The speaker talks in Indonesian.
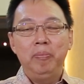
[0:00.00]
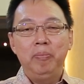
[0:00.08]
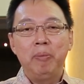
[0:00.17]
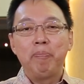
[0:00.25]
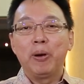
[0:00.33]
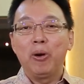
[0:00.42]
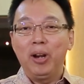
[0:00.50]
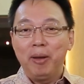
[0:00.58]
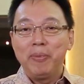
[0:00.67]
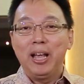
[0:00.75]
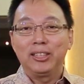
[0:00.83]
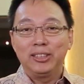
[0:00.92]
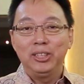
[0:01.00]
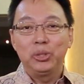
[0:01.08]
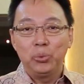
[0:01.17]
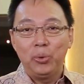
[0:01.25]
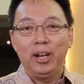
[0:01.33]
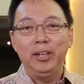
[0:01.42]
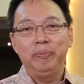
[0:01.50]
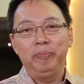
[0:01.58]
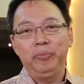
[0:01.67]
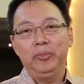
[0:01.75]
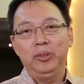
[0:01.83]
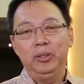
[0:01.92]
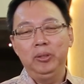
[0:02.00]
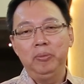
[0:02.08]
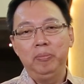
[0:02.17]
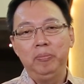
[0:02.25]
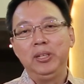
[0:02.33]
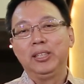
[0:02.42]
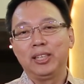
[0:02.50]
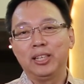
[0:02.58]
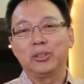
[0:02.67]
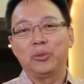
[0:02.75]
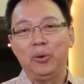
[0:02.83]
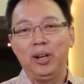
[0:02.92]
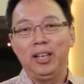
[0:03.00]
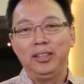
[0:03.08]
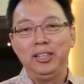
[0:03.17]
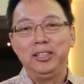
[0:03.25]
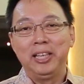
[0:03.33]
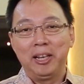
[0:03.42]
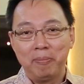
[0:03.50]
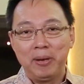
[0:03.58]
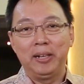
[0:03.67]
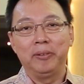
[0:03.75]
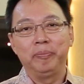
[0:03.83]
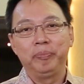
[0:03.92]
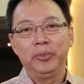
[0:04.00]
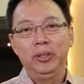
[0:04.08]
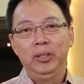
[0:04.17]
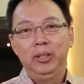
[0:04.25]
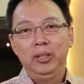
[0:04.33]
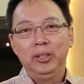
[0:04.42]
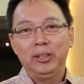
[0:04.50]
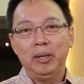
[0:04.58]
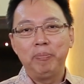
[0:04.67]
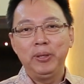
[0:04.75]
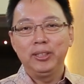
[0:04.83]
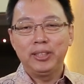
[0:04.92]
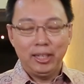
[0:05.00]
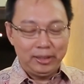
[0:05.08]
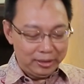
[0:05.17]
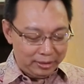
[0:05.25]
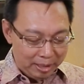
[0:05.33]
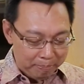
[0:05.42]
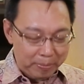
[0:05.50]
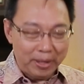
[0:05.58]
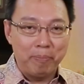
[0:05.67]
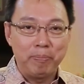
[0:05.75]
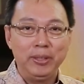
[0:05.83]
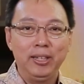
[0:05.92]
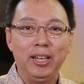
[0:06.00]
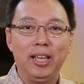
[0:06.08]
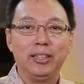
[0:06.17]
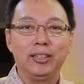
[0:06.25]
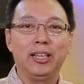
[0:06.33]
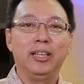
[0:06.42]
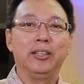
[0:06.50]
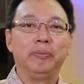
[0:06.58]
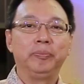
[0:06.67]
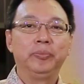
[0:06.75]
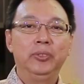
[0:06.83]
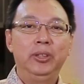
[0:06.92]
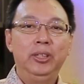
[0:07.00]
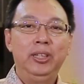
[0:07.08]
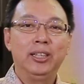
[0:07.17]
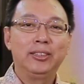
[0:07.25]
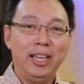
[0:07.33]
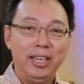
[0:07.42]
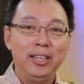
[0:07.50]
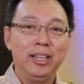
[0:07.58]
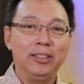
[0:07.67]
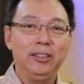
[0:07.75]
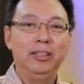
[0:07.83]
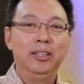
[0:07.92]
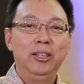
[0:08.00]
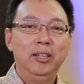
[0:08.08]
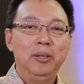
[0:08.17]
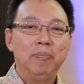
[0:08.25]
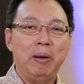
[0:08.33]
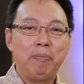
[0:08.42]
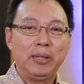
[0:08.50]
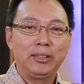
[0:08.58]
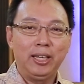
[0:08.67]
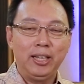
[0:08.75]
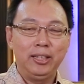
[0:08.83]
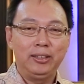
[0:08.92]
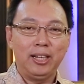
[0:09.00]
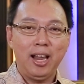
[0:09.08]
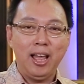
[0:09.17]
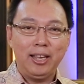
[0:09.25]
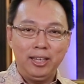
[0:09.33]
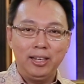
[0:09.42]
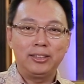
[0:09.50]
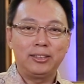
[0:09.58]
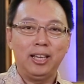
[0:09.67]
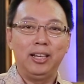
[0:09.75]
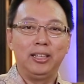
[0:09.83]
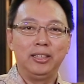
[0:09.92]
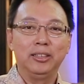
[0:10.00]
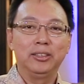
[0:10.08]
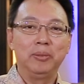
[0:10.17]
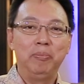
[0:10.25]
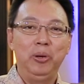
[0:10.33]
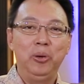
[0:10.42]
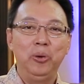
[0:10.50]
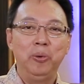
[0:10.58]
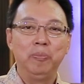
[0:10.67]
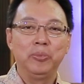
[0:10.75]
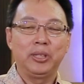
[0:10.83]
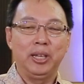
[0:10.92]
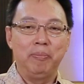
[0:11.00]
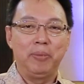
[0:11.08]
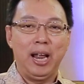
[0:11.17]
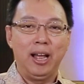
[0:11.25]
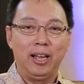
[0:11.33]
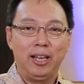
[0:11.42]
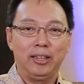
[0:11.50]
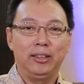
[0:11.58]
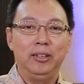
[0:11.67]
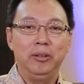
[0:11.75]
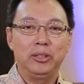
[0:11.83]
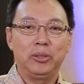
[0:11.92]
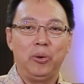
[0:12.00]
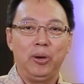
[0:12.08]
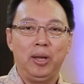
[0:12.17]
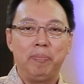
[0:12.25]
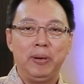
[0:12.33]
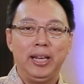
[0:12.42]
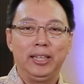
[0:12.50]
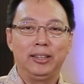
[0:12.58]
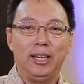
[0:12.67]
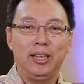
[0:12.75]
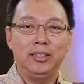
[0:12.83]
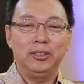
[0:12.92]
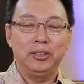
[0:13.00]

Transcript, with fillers: memperoleh beasiswa bisa sekolah di Jerman. Tapi saya tetap pada pendirian saya. Yang saya ingat papa saya terakhir sekali sebelum saya berangkat sekolah pendeta,